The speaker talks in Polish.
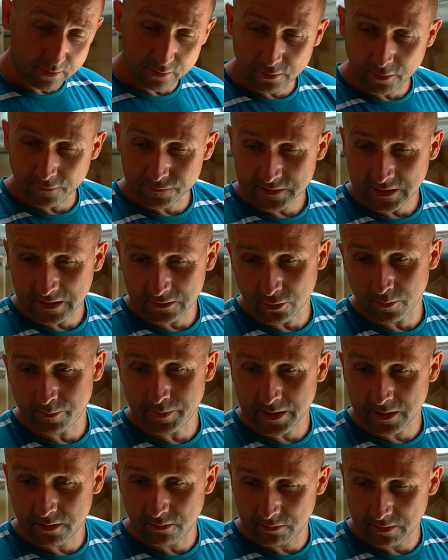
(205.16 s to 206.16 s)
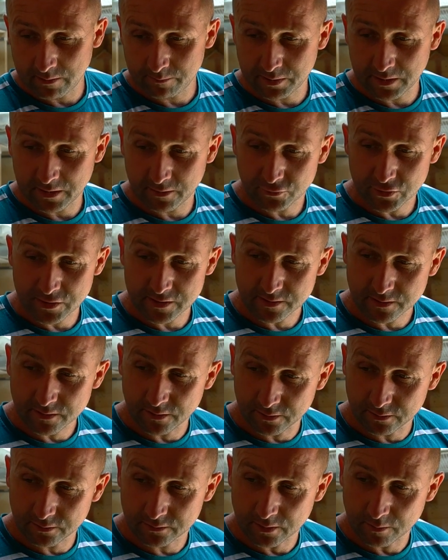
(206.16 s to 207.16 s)
hodowca, dobre gołębie i
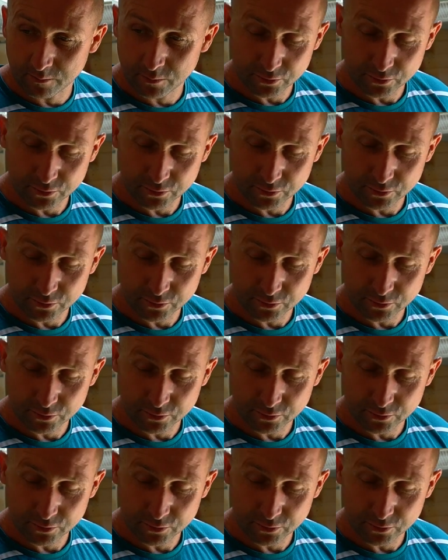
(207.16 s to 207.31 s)
wszystko to